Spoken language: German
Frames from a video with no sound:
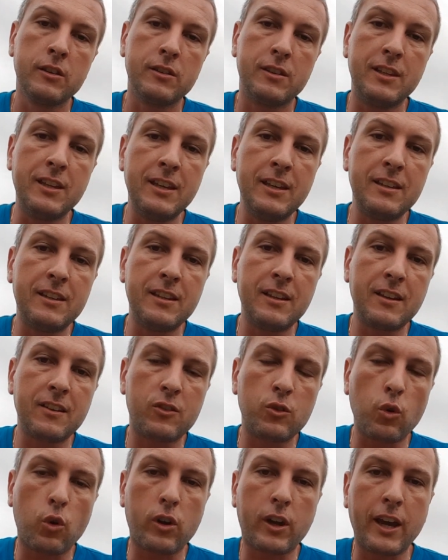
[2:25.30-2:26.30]
Die, die es
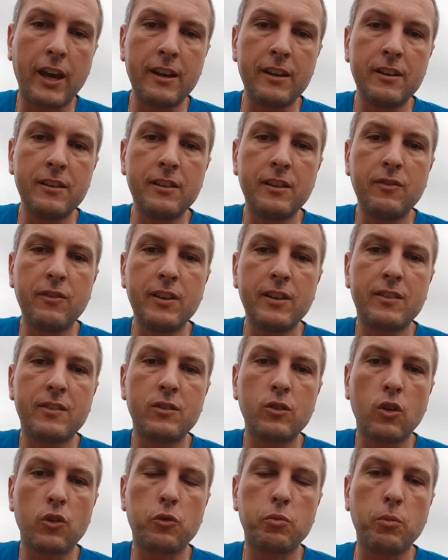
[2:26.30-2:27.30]
noch kennen, die
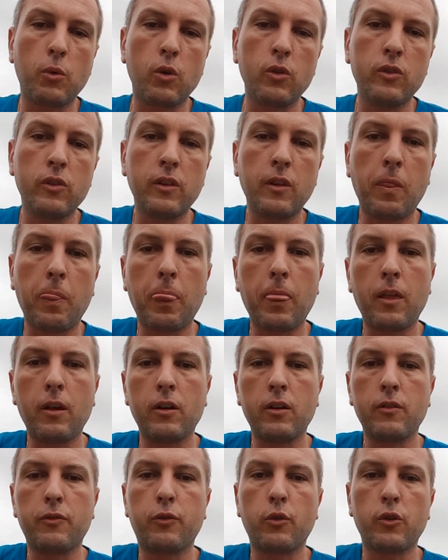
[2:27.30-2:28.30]
wissen, dass man
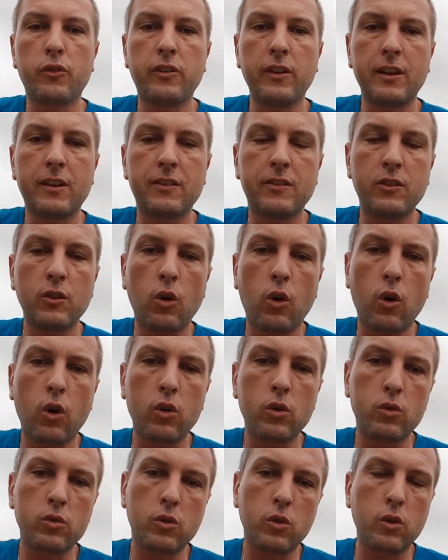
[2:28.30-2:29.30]
vor sechs
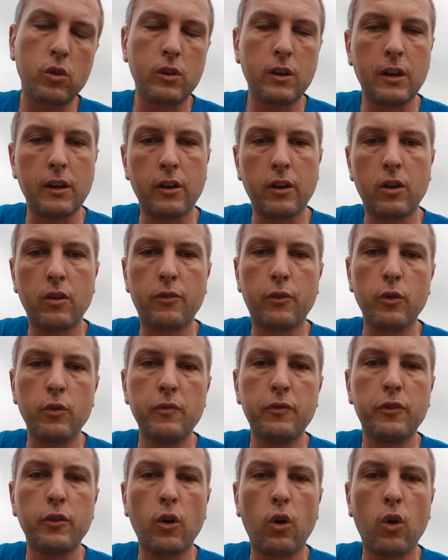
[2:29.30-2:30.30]
Jahren oder ja,
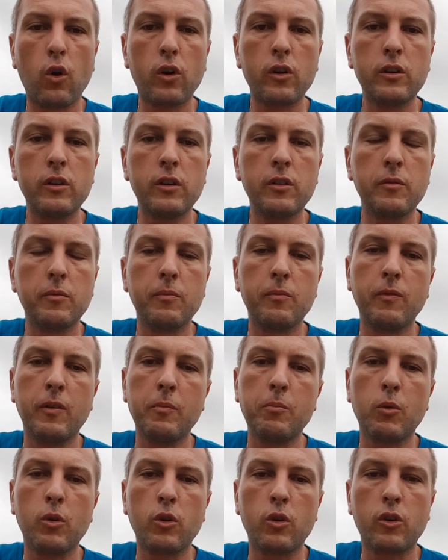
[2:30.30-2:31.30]
fünf Jahren,
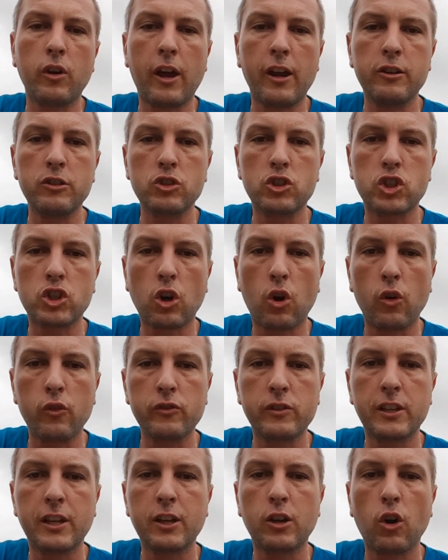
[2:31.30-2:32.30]
wenn man an einen
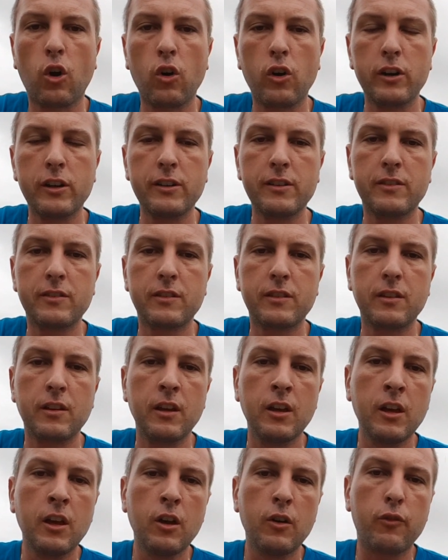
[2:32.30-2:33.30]
Strand gegangen ist,
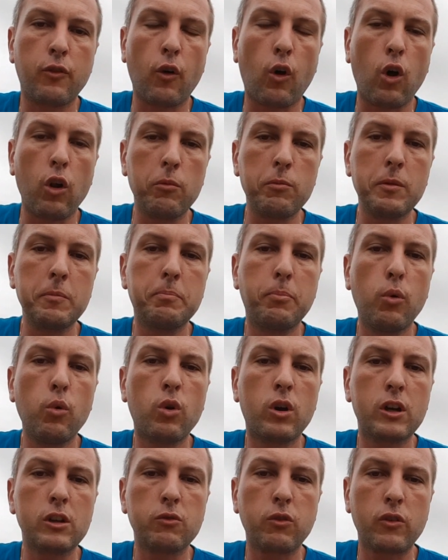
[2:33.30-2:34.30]
vor allem in
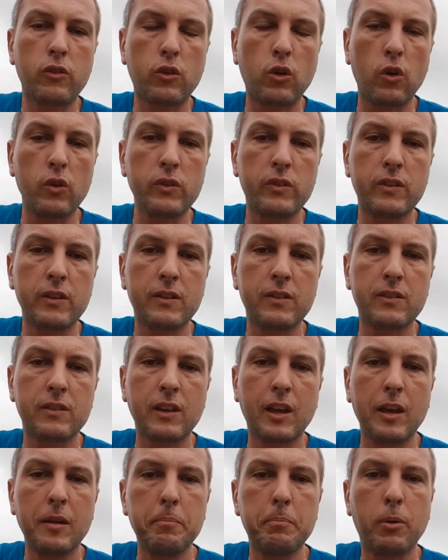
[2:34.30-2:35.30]
Phuket, was ganz
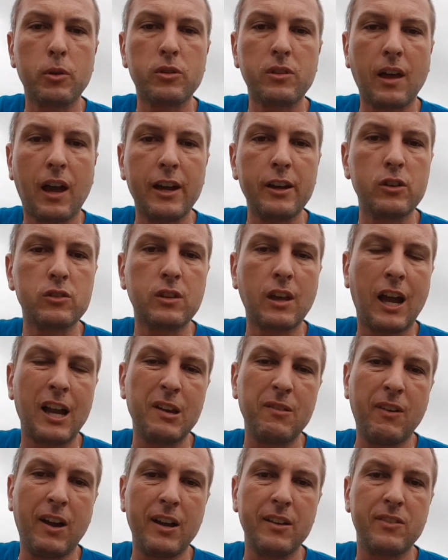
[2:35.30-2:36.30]
extrem, Pattaya
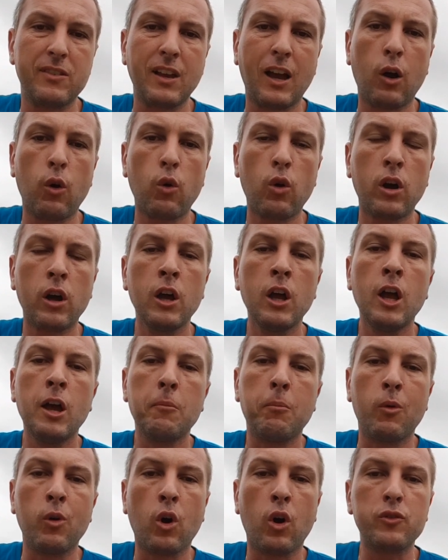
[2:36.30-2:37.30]
teilweise auch,
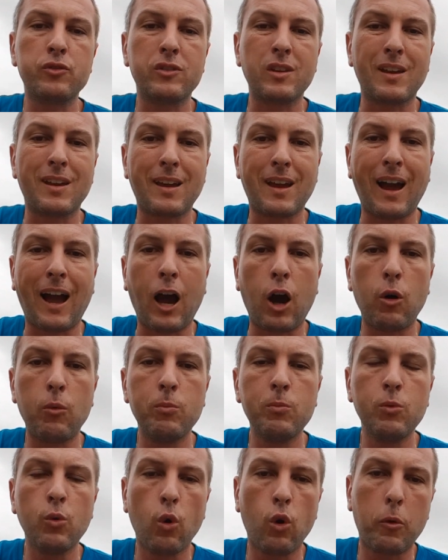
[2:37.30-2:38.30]
man hatte
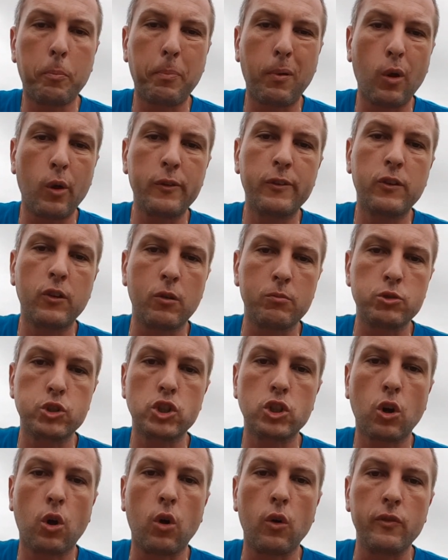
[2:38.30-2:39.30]
kaum noch Platz am
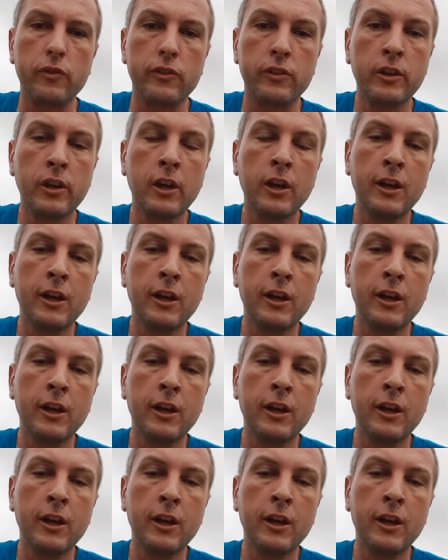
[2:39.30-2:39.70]
Strand.